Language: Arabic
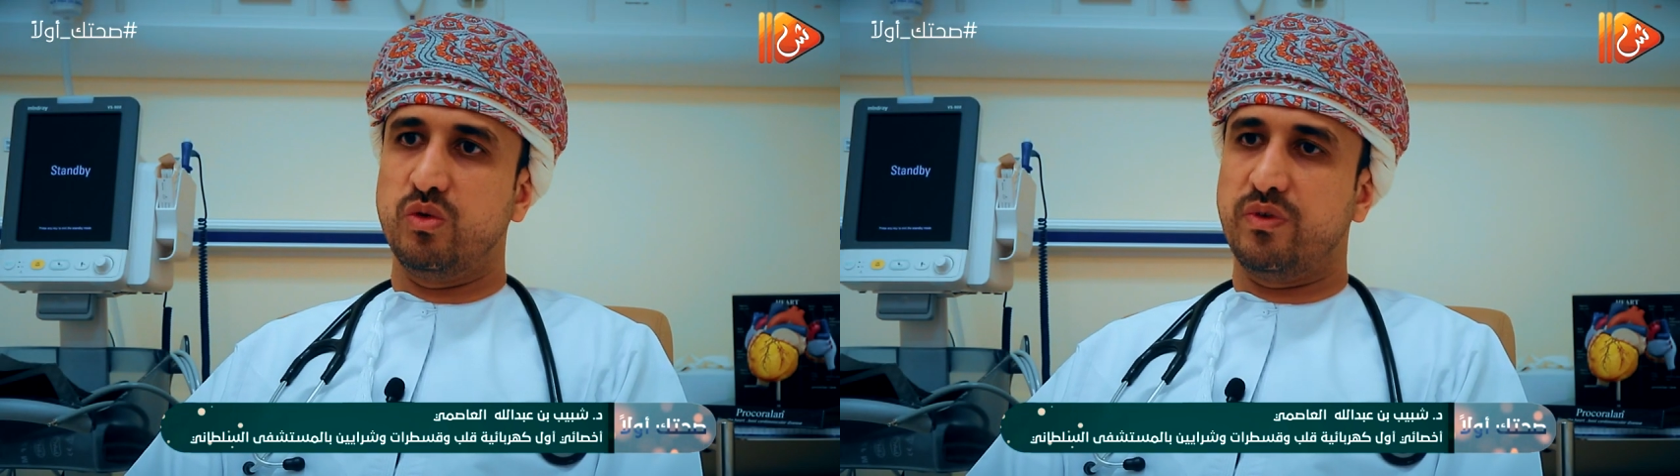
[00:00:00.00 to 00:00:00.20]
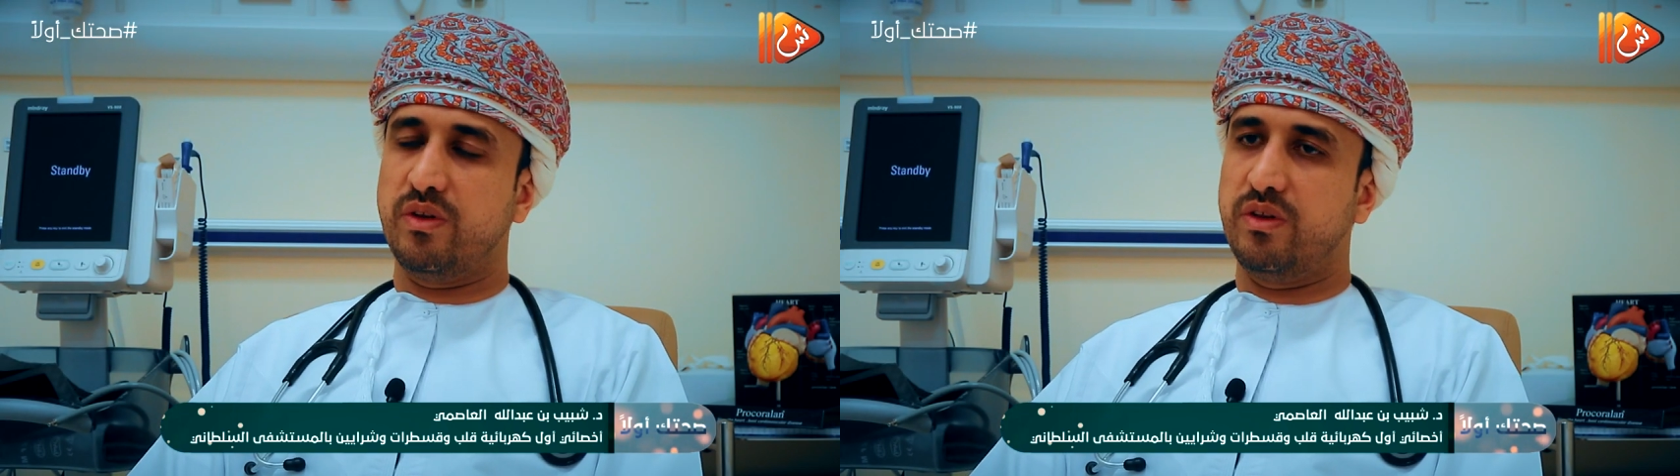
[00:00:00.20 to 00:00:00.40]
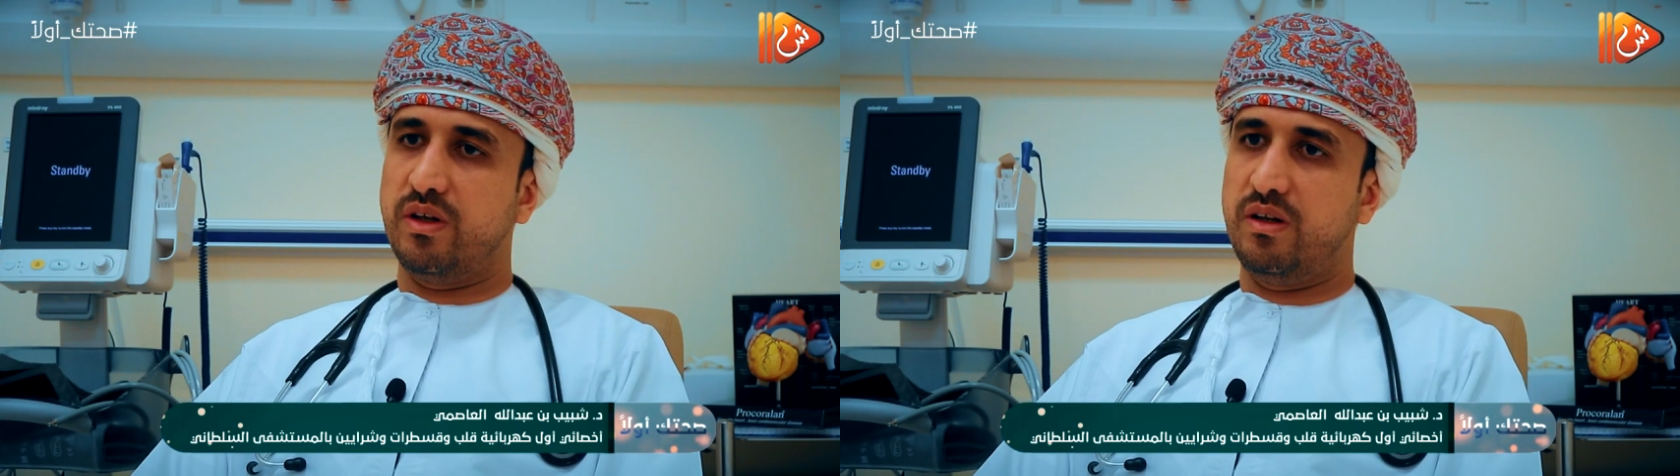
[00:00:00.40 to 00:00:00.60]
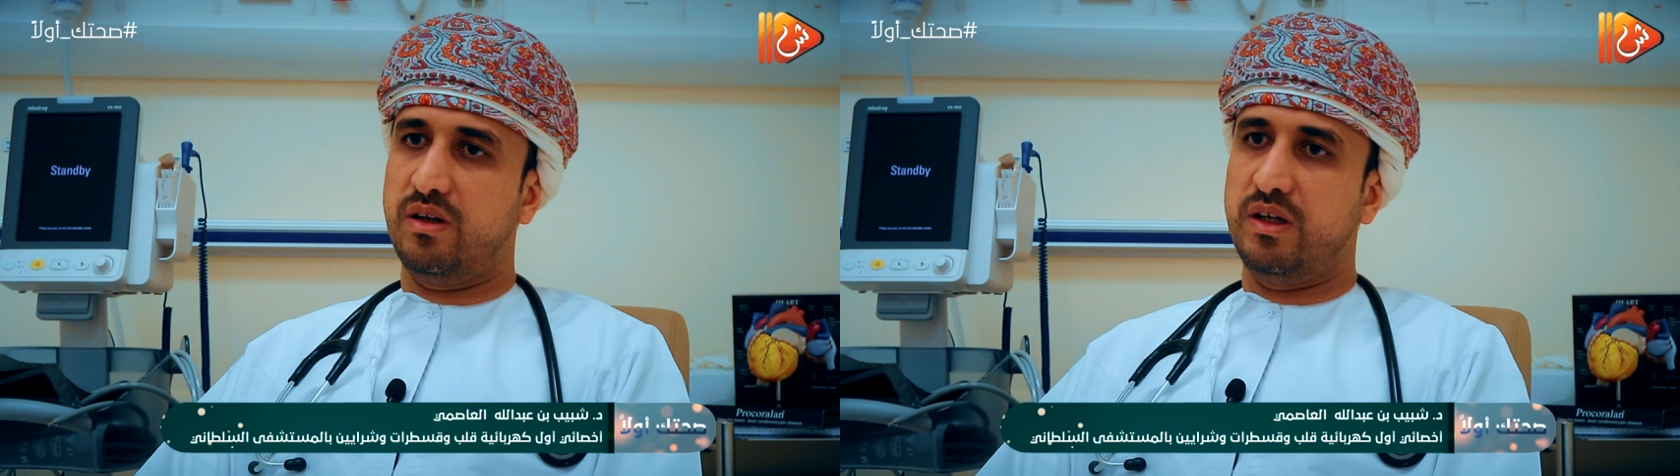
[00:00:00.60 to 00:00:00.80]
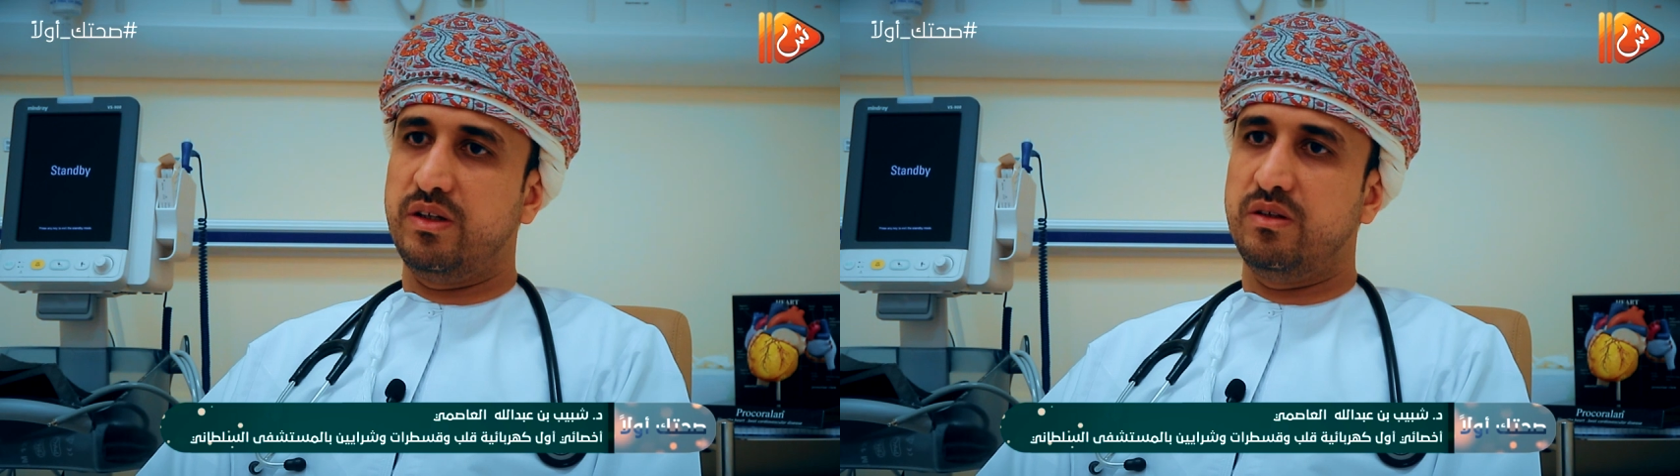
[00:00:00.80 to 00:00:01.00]

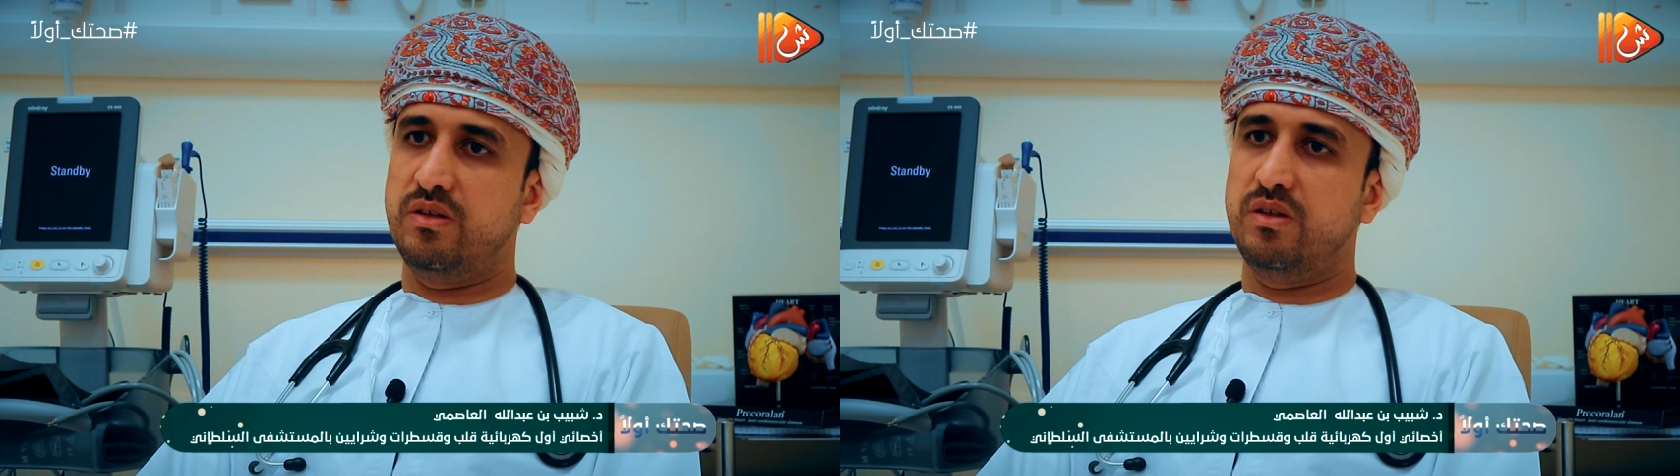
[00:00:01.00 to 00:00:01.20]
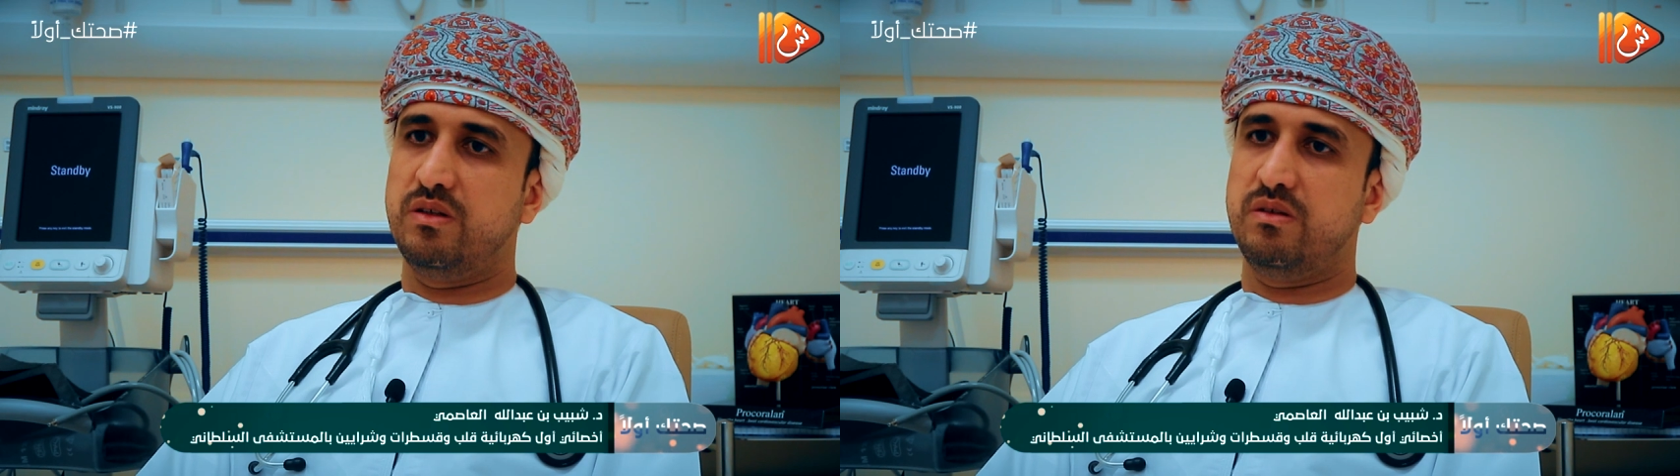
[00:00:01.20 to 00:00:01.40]
يفضل أن